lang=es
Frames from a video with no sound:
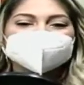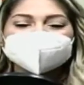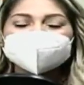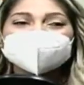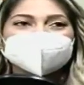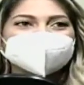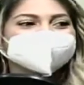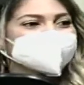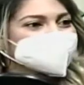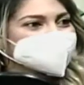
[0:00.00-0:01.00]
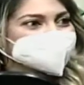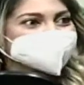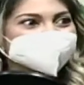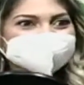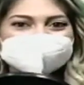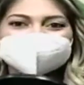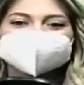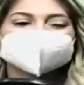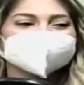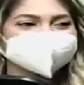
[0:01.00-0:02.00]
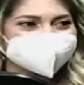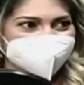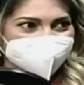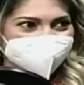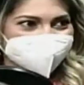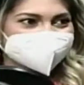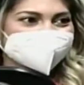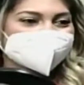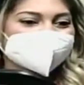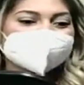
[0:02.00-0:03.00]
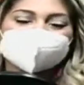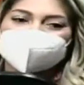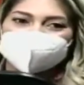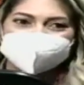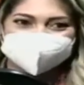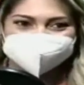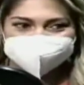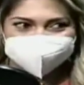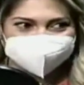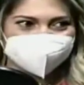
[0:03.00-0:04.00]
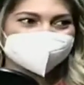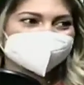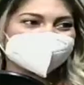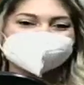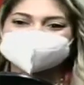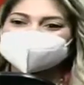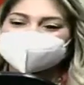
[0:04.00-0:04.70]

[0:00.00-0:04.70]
Y bueno, fuimos desarrollando estrategias de poder acercarnos más,